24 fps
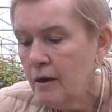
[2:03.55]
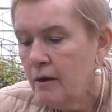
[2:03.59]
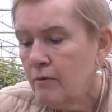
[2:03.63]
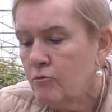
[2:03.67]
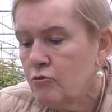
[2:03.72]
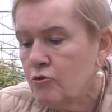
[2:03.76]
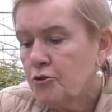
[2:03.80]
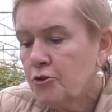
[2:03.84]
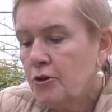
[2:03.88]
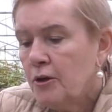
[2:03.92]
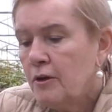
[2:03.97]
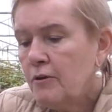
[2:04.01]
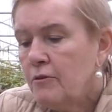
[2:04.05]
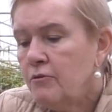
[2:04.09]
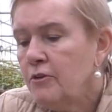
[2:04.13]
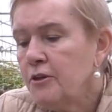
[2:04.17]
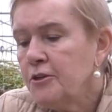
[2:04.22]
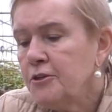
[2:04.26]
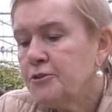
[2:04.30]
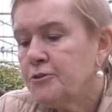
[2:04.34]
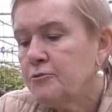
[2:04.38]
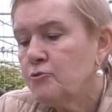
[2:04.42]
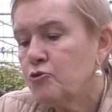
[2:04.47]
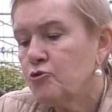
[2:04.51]
Вот,
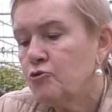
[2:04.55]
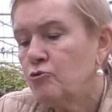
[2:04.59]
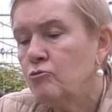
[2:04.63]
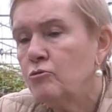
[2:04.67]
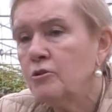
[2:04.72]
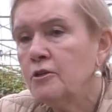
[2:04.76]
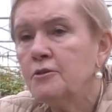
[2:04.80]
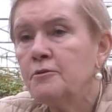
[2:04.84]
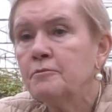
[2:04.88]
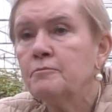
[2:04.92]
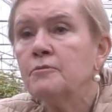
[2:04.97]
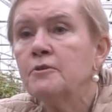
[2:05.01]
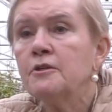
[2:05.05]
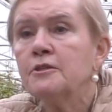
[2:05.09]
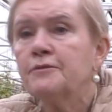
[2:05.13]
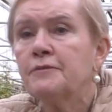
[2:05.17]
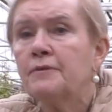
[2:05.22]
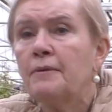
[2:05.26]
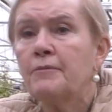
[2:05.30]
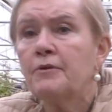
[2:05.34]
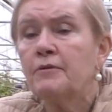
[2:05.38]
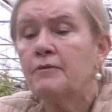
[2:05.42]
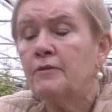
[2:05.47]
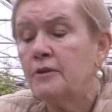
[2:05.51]
видите, вот у нас мы с
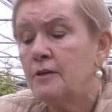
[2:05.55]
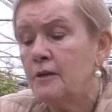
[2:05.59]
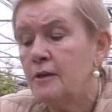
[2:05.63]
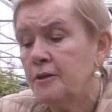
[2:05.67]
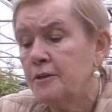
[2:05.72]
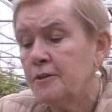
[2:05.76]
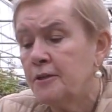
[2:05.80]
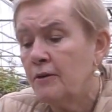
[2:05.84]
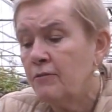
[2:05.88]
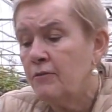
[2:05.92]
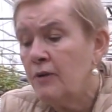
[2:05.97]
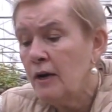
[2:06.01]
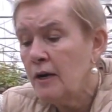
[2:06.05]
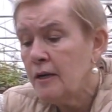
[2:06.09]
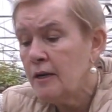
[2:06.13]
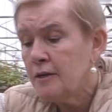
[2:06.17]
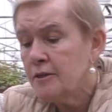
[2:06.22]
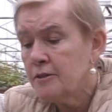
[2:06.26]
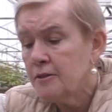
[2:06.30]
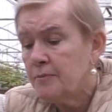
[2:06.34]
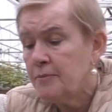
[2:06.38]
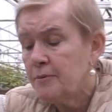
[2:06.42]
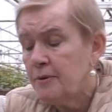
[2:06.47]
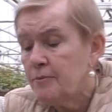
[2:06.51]
вами говорили, а давали их,
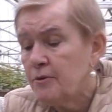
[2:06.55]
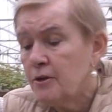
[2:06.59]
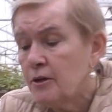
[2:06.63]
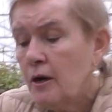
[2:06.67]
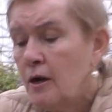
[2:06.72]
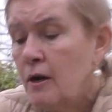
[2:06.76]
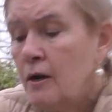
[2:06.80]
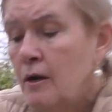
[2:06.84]
например.